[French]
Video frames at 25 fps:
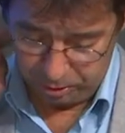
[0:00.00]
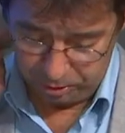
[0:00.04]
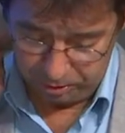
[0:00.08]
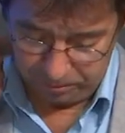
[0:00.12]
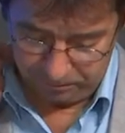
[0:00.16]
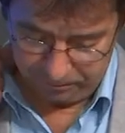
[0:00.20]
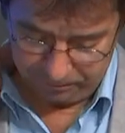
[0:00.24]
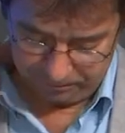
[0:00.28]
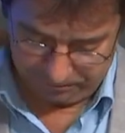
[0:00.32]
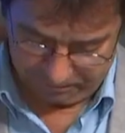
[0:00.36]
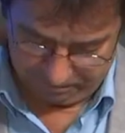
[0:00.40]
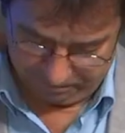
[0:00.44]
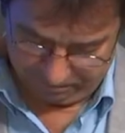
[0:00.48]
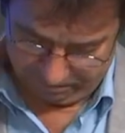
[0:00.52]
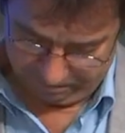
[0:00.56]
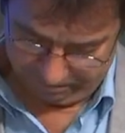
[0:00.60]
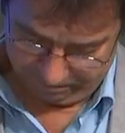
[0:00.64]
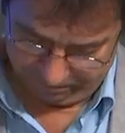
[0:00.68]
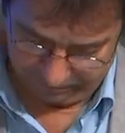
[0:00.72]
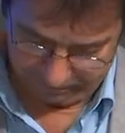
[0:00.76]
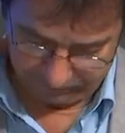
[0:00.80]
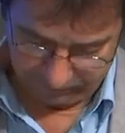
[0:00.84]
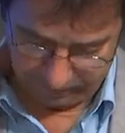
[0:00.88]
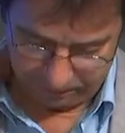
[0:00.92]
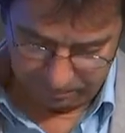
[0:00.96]
le
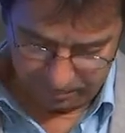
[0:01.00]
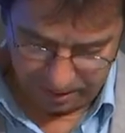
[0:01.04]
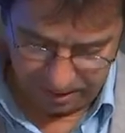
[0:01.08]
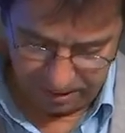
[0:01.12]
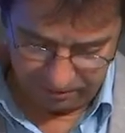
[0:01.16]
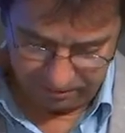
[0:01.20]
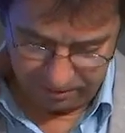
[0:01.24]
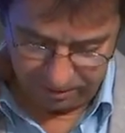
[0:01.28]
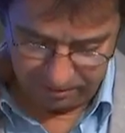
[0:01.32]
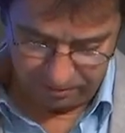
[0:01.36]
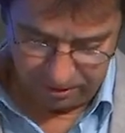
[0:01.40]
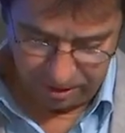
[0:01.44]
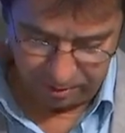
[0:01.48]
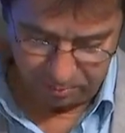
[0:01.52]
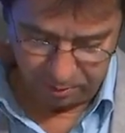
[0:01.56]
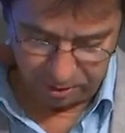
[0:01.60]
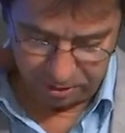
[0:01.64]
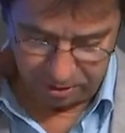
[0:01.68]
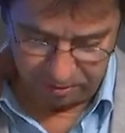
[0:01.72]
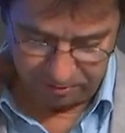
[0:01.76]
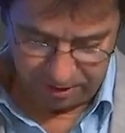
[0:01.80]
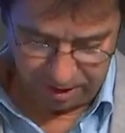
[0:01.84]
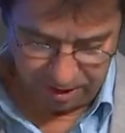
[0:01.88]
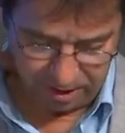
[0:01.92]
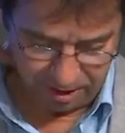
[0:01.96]
soleil, mais nous
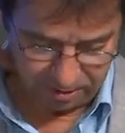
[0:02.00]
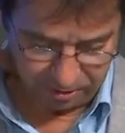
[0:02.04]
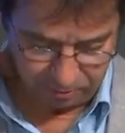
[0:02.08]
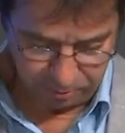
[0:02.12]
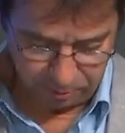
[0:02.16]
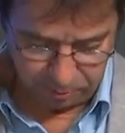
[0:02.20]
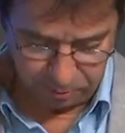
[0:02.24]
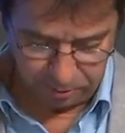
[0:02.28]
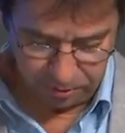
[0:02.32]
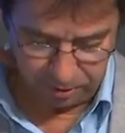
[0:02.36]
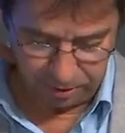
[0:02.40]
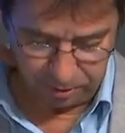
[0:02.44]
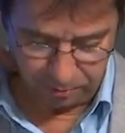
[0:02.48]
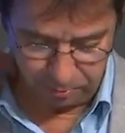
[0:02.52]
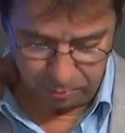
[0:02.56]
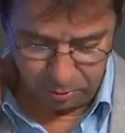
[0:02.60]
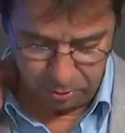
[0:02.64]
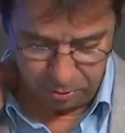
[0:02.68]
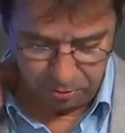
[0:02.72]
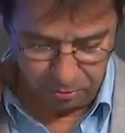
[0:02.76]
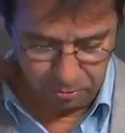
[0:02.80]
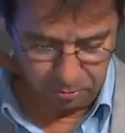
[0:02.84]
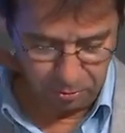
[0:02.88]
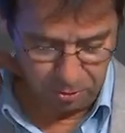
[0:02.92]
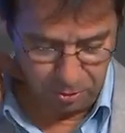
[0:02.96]
n'avons pas pu en
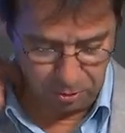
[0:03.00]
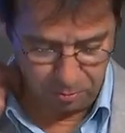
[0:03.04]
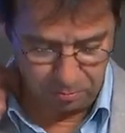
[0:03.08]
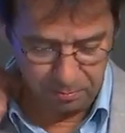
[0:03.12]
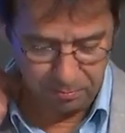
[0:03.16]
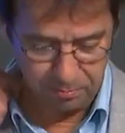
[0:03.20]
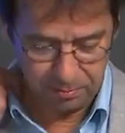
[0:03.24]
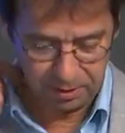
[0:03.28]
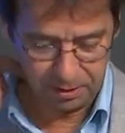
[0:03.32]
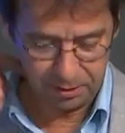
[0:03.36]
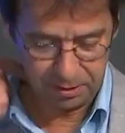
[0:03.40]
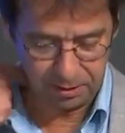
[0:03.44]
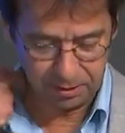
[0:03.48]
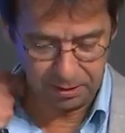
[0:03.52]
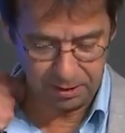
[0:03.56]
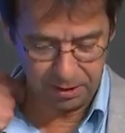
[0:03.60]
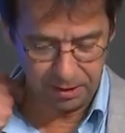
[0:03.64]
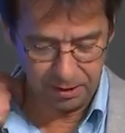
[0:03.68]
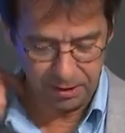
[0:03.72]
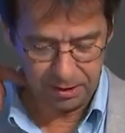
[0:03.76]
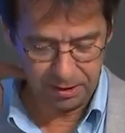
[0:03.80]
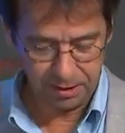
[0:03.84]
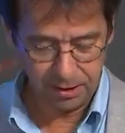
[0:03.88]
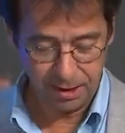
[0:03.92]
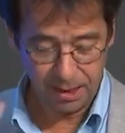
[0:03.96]
bénéficier beaucoup en
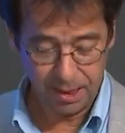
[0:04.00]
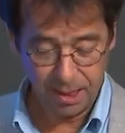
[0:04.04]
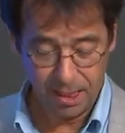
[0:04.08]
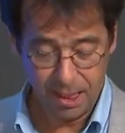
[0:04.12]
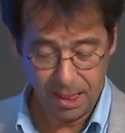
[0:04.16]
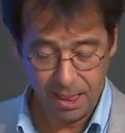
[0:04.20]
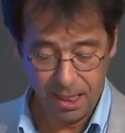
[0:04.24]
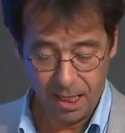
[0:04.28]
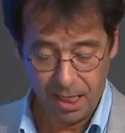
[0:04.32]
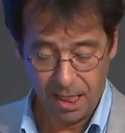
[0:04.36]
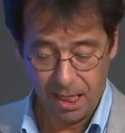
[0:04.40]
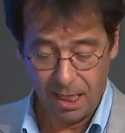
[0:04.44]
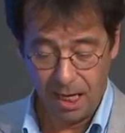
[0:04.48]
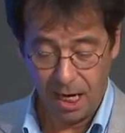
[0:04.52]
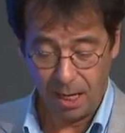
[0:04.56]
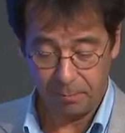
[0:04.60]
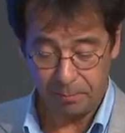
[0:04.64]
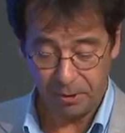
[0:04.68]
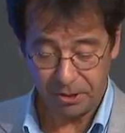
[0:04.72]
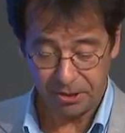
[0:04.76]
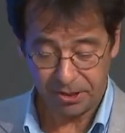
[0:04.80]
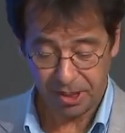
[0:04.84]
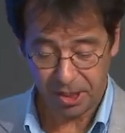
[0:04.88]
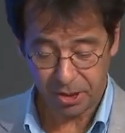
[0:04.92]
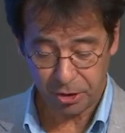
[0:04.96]
parce que nous étions dans la pièce.